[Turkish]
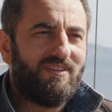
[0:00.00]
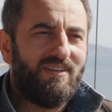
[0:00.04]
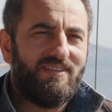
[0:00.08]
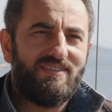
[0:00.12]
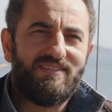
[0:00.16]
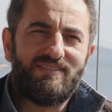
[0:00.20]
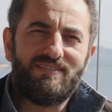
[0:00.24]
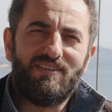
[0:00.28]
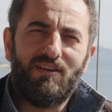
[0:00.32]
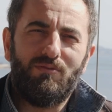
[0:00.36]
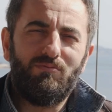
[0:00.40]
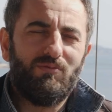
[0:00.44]

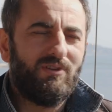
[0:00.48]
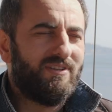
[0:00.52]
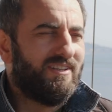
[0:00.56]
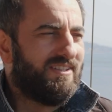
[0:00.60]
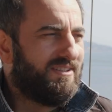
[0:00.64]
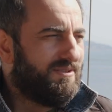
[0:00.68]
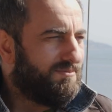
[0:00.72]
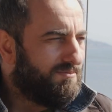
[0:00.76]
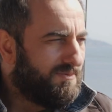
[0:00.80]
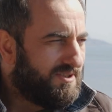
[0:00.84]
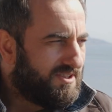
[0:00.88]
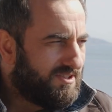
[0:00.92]
İstanbul'a
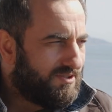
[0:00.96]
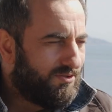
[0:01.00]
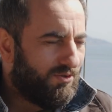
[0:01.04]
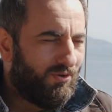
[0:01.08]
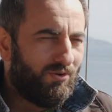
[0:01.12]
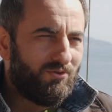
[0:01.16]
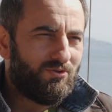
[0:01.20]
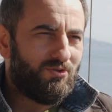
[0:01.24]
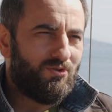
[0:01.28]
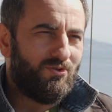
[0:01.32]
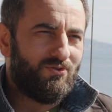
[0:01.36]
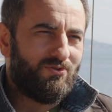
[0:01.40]
gittim de işte
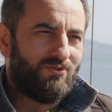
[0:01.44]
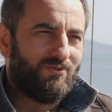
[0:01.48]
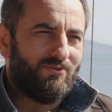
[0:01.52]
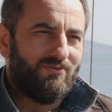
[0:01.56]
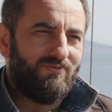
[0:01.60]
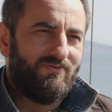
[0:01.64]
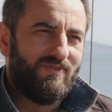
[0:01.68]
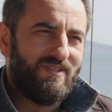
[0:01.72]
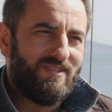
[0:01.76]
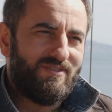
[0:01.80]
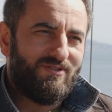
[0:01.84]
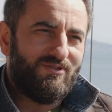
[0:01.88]
o çocuk
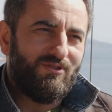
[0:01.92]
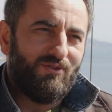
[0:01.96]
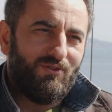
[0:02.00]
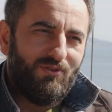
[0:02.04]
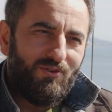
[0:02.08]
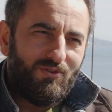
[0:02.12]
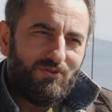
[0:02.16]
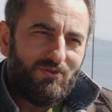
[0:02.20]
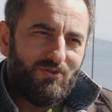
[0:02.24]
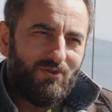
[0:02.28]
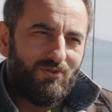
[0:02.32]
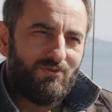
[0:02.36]
vizyonu,
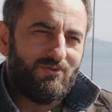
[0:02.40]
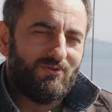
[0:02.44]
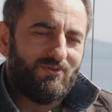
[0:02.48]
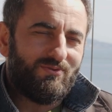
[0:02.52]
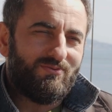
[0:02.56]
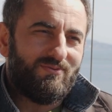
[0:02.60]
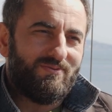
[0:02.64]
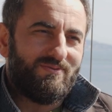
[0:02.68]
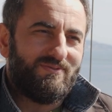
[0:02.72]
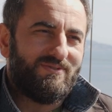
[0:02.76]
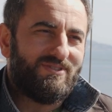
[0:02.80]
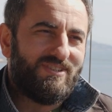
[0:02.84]
o çocuk
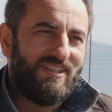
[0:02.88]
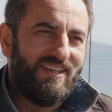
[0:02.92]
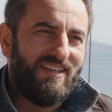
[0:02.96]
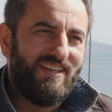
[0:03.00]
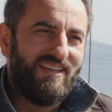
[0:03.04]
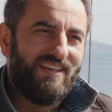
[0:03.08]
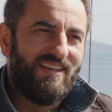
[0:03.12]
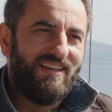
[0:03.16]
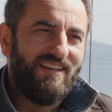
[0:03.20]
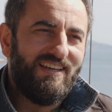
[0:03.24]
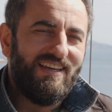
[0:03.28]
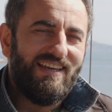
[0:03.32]

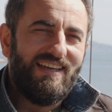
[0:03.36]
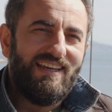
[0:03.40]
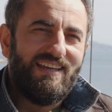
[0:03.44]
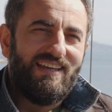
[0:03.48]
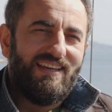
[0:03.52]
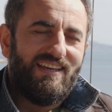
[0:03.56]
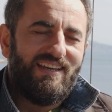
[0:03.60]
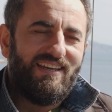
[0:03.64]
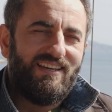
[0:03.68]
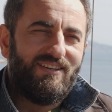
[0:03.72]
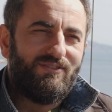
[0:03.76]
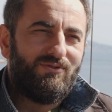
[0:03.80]
şeyi
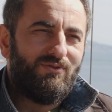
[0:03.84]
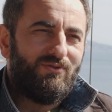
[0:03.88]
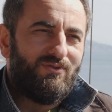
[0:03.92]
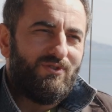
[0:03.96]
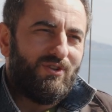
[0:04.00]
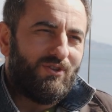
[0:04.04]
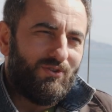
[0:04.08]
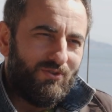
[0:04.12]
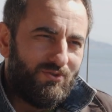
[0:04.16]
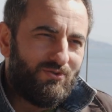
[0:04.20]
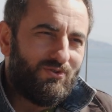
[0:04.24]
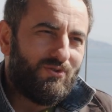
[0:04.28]
e,
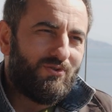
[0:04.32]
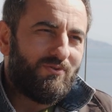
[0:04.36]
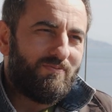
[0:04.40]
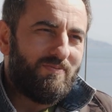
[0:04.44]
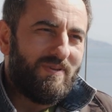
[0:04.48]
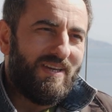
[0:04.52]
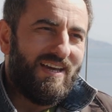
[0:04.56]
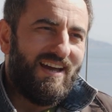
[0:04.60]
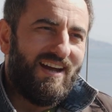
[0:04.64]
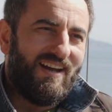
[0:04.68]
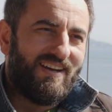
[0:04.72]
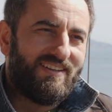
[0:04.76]
Düzce küçük
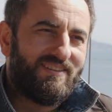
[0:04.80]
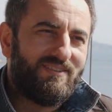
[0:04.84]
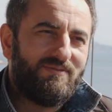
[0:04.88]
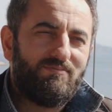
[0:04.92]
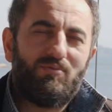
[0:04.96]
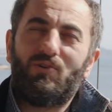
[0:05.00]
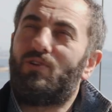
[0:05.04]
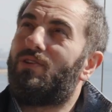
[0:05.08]
bir yerdi.